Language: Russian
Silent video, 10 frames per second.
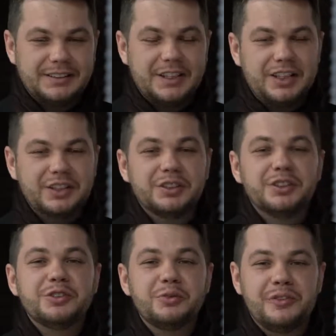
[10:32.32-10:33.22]
Дорогие
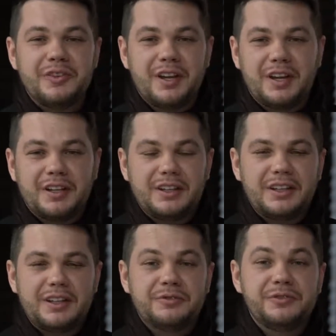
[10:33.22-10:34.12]
друзья
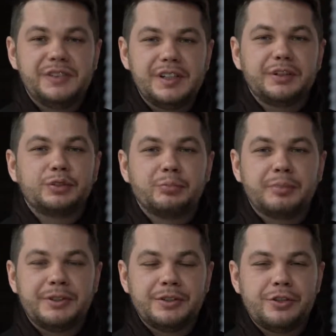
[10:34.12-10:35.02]
и все, кто
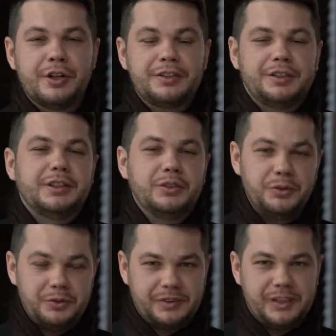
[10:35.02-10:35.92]
поддержал технологию